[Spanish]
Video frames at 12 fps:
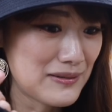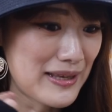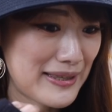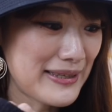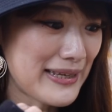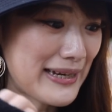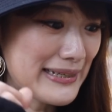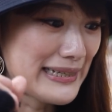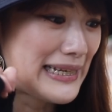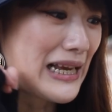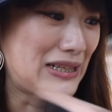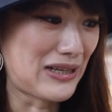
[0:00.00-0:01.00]
lo decía
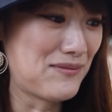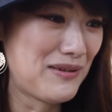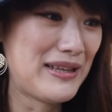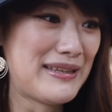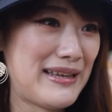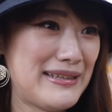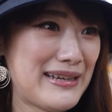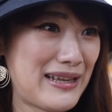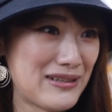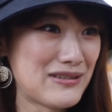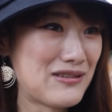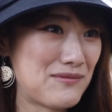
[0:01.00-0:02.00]
directamente ya,
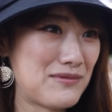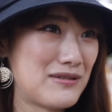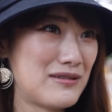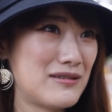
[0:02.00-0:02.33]
¿no? Como,